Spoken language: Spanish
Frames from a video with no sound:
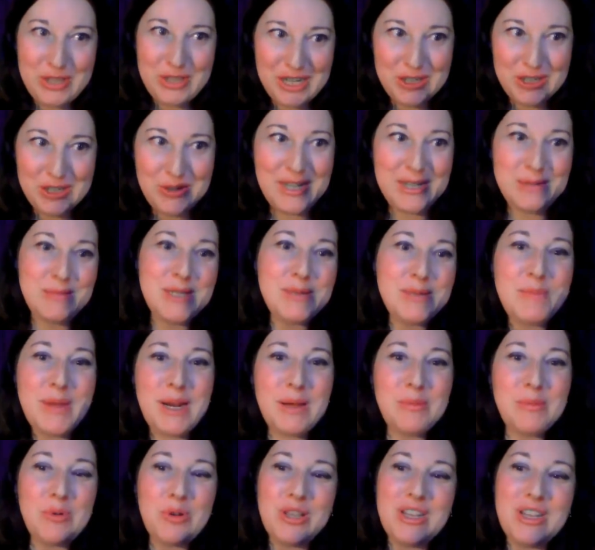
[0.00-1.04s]
otras horas más
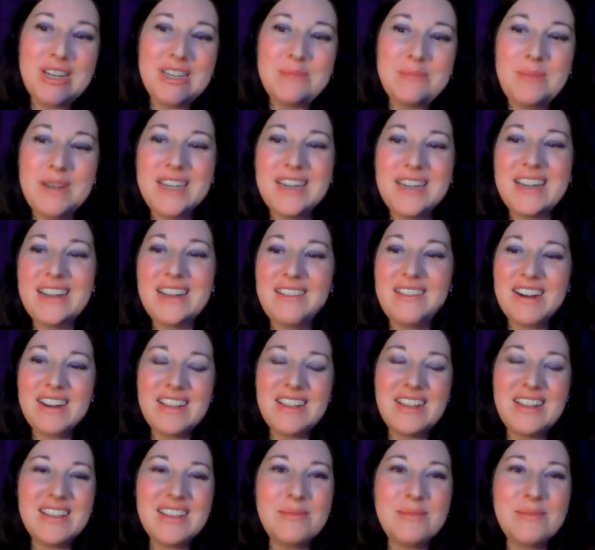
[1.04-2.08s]
para poder explicar y
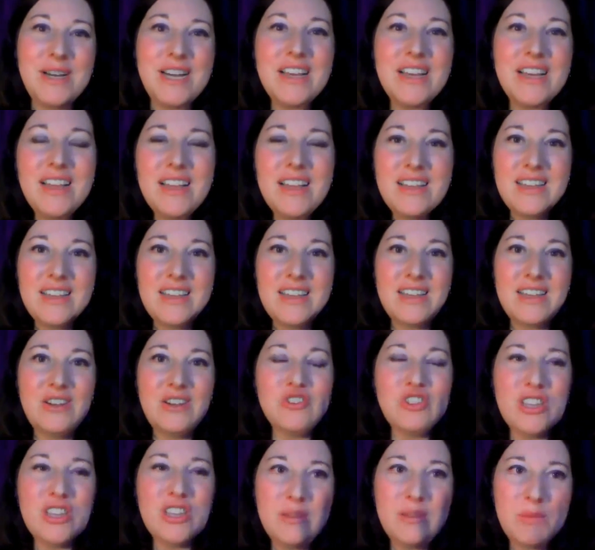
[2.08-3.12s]
hablar del tema, eh,
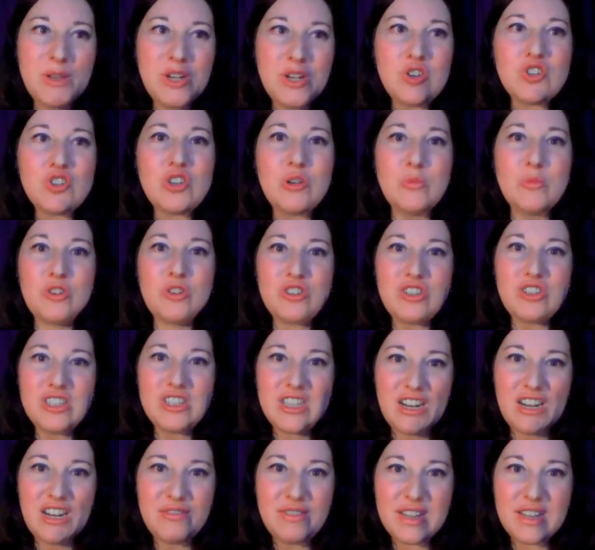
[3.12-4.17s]
los químicos, cómo nos
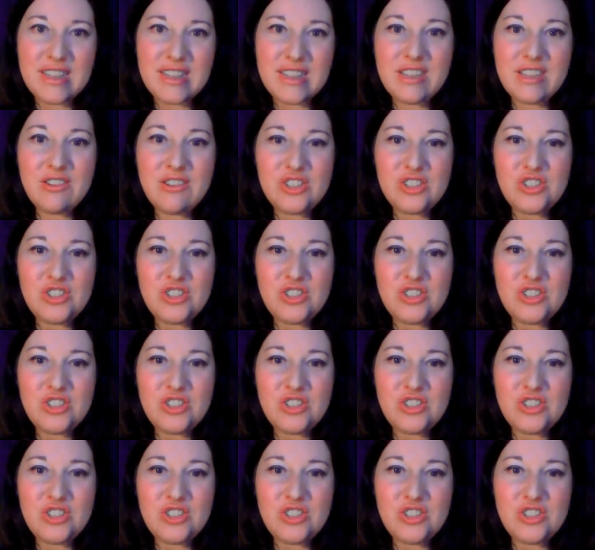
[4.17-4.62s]
están afectando.